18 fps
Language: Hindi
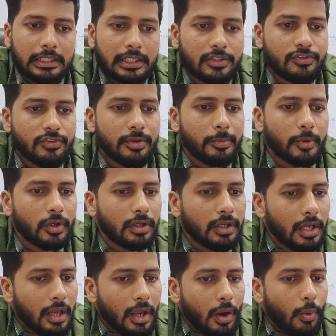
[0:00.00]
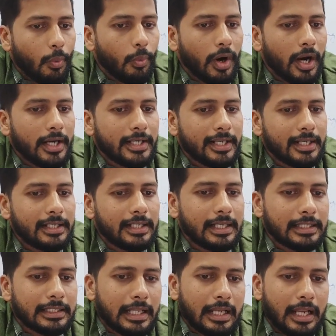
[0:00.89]
हिस्ट्री बुक वाई
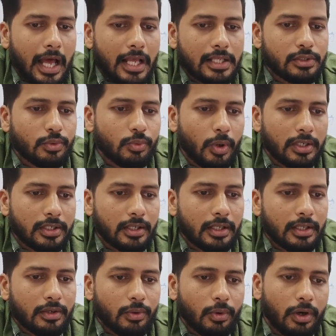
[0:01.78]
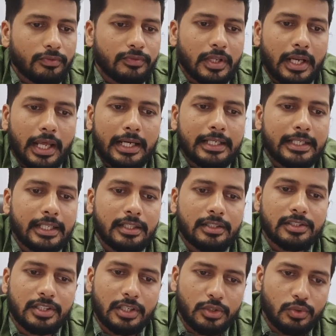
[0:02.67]
डेट इन द लास्ट क्वार्टर ऑफ द
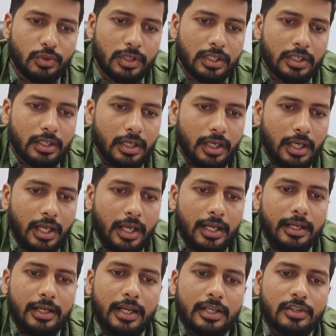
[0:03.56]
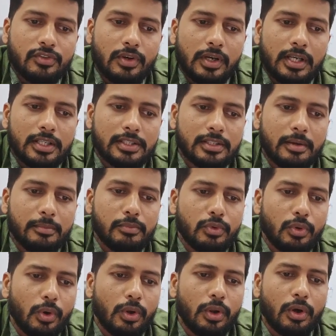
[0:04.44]
नाइनटीन सेंचुरी नेशनलिज्म
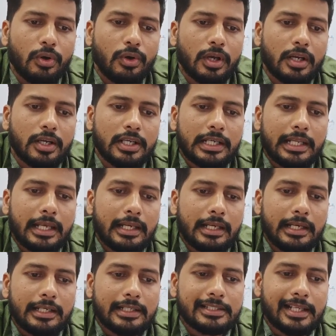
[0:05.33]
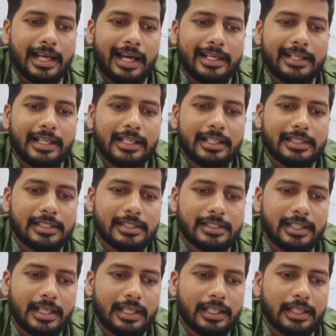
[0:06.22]
नो लॉन्गर रिटेन इट्स
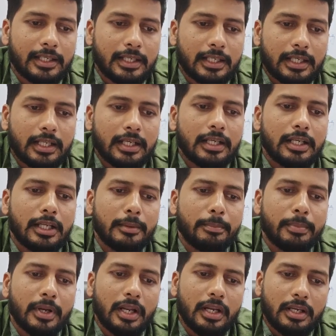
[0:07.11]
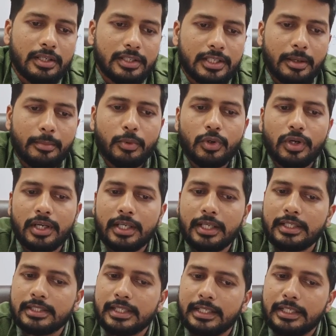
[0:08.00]
आइडियलिस्टिक लिबरल
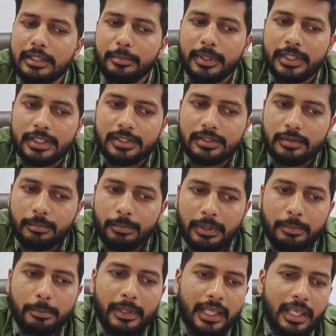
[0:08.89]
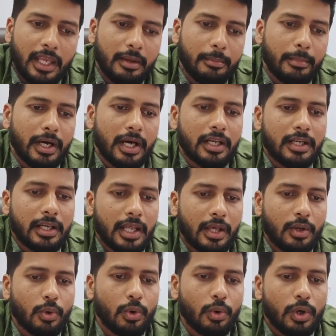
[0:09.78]
डेमोक्रेटिक सेंटिमेंट्स बट बिकेम अ
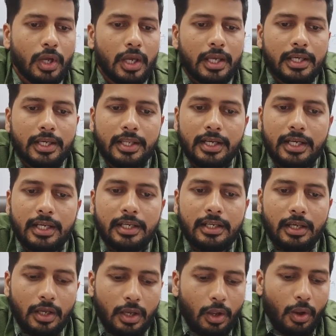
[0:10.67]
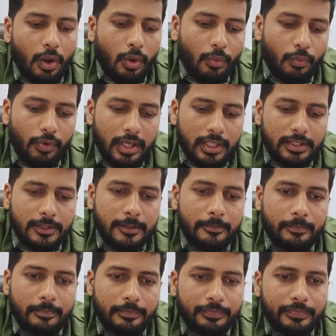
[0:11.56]
नैरो क्रीड with